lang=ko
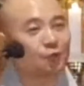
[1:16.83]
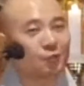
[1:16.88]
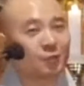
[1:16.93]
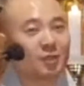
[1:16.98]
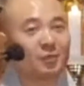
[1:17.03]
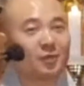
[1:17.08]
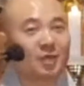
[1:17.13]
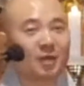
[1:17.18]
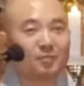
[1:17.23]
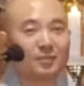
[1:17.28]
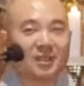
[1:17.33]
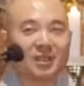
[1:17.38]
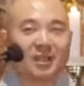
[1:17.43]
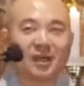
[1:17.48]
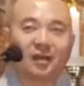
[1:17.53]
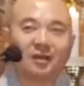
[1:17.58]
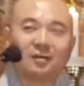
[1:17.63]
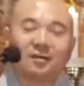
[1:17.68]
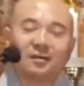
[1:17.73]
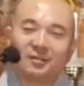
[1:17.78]
좀
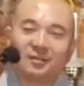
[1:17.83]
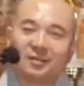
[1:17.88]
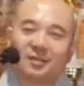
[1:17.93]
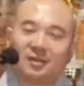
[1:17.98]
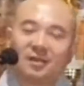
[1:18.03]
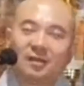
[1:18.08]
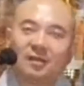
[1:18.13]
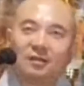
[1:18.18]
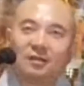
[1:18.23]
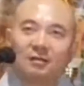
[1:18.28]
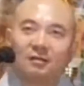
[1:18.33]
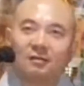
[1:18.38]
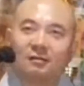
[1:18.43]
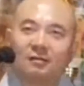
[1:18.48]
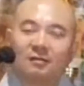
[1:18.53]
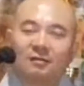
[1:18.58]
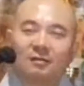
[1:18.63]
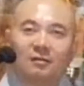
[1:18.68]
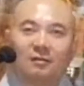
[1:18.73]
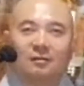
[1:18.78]
넘어갑니다.
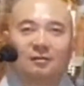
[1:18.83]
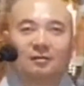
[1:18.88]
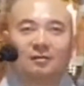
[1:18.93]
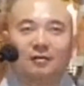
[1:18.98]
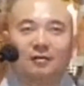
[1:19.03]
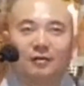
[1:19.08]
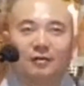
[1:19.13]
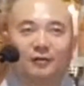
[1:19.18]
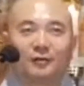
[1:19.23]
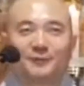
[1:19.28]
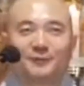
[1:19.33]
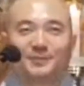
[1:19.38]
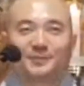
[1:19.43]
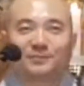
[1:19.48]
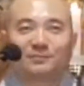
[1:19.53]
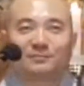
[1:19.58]
어,